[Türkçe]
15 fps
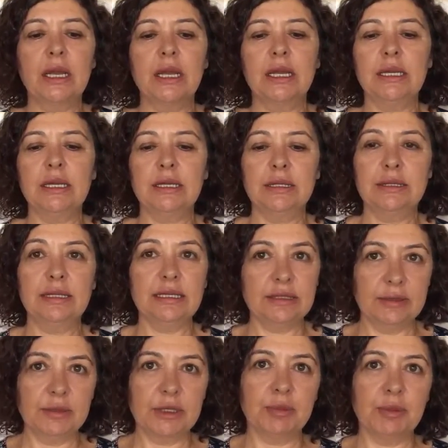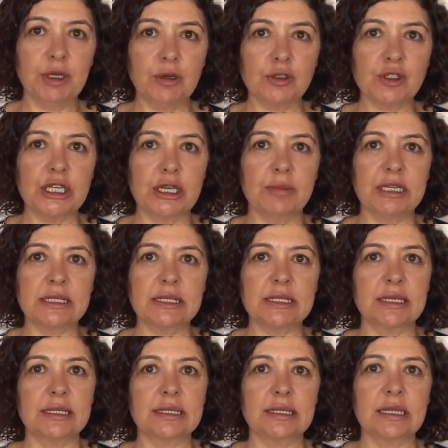Ee, dediğim gibi ÖSYM'nin
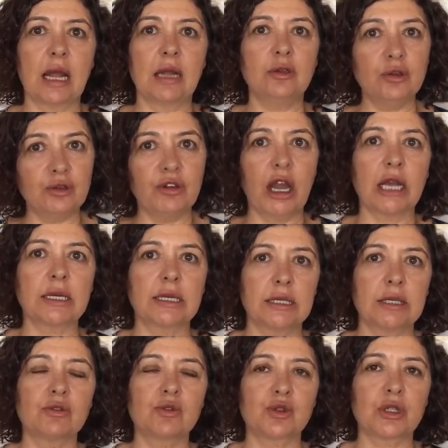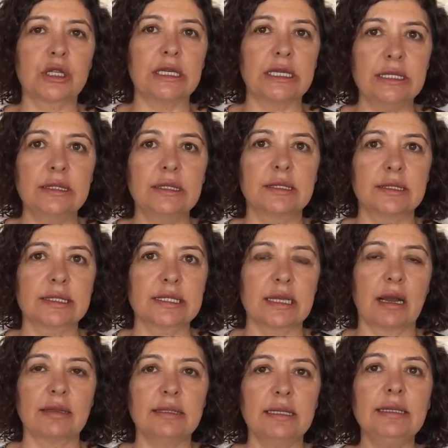sitesinden lütfen kılavuzu da indirin
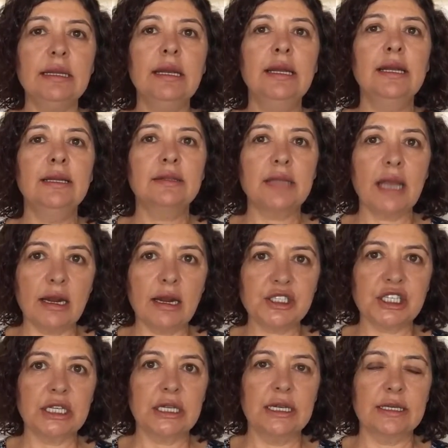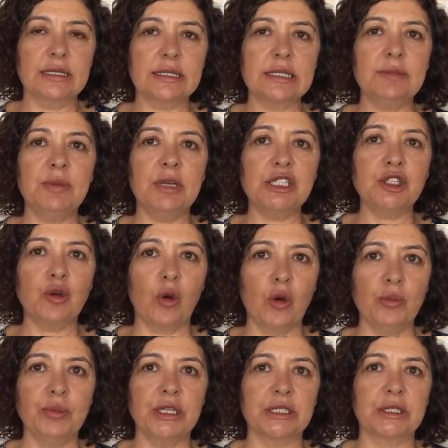zaten tercihlerinizi
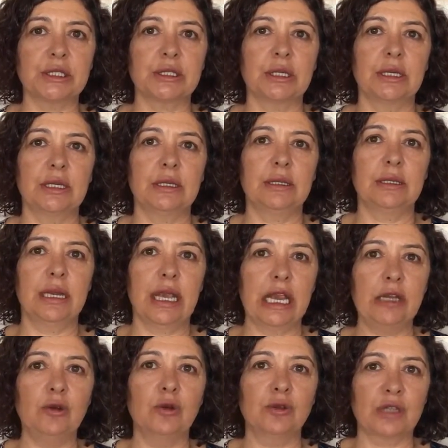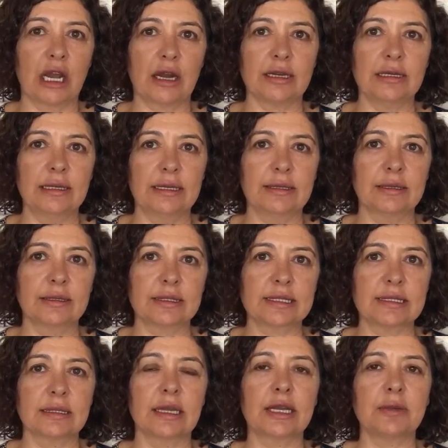5-11 e, Eylül tarihleri
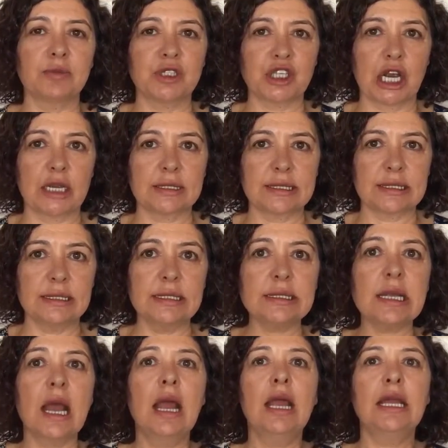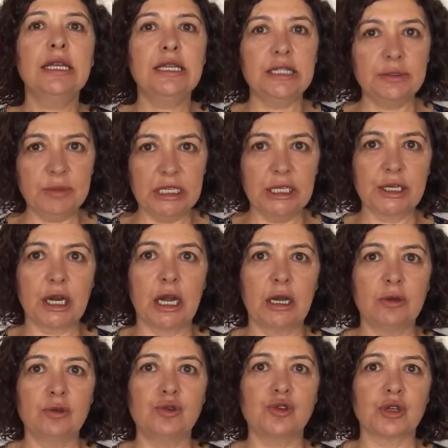arasında yapacaksınız. 20
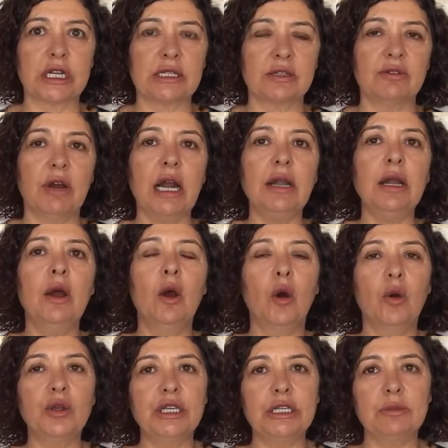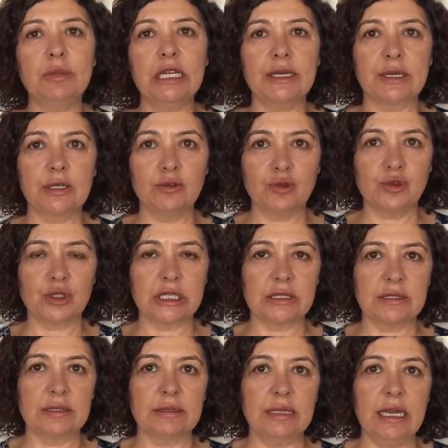lira ücreti var. O 20 lira
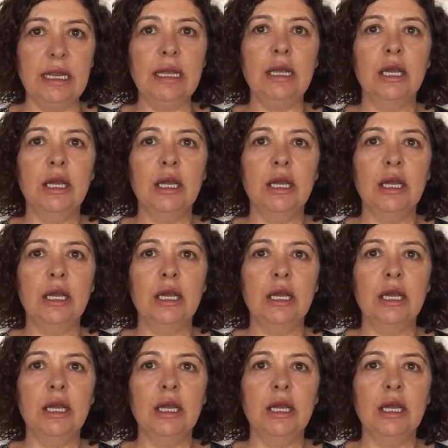ücretinde